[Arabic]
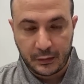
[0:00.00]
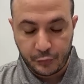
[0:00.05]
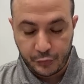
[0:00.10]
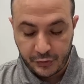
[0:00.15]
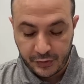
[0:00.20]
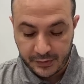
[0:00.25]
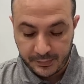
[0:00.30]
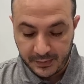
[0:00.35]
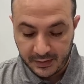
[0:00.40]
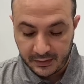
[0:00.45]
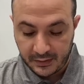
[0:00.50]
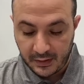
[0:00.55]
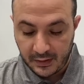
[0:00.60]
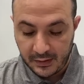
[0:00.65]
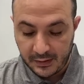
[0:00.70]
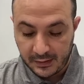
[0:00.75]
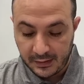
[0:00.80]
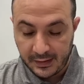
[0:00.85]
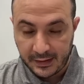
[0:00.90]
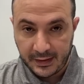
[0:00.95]
أو جسم
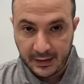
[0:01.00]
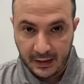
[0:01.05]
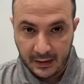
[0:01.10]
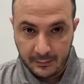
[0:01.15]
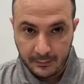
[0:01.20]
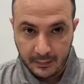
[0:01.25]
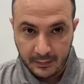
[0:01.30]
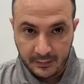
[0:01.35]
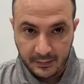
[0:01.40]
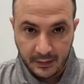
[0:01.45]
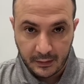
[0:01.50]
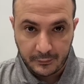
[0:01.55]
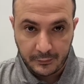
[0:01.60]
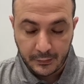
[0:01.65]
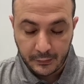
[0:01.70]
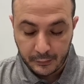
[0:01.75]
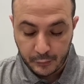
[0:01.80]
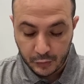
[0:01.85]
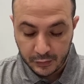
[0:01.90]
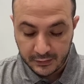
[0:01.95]
الطائر اللي كان عم بيطير
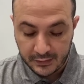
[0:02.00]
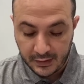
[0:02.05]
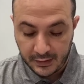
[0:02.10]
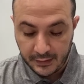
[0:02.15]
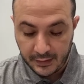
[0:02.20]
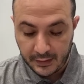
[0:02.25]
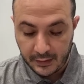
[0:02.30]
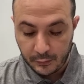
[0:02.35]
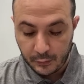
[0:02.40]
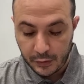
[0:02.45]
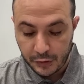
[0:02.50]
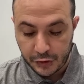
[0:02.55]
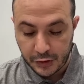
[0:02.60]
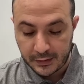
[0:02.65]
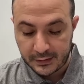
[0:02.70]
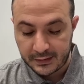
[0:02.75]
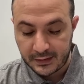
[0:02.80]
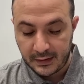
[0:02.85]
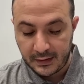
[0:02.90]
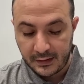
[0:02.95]
فوق مونتانا
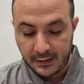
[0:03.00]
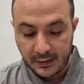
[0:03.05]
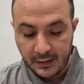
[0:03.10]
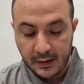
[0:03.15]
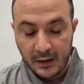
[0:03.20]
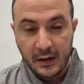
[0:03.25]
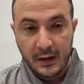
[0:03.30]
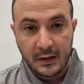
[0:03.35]
وإجا صار